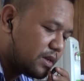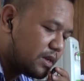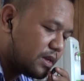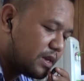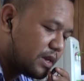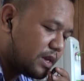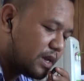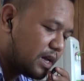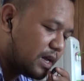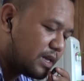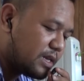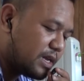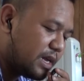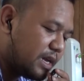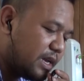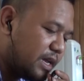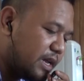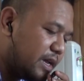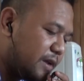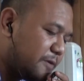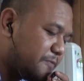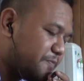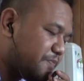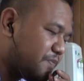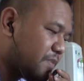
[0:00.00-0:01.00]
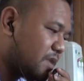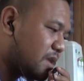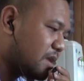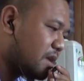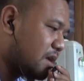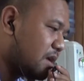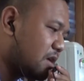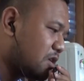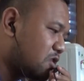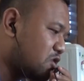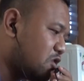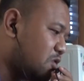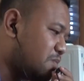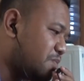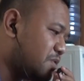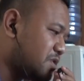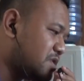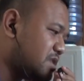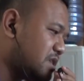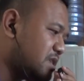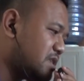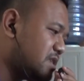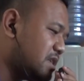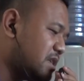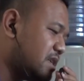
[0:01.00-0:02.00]
Nah, jadi
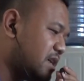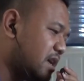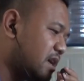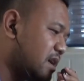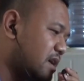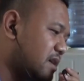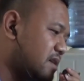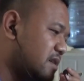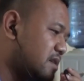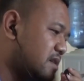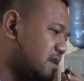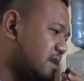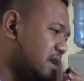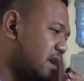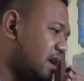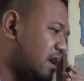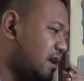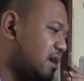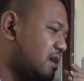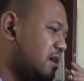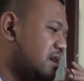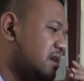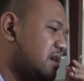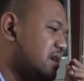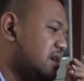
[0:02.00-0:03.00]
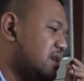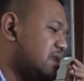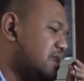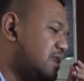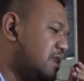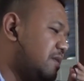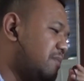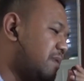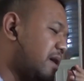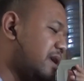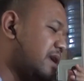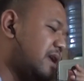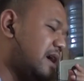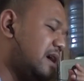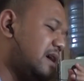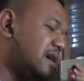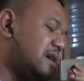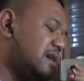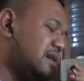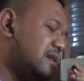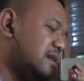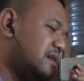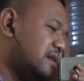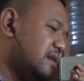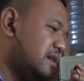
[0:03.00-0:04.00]
komposisinya ya di
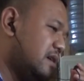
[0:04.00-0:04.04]
mana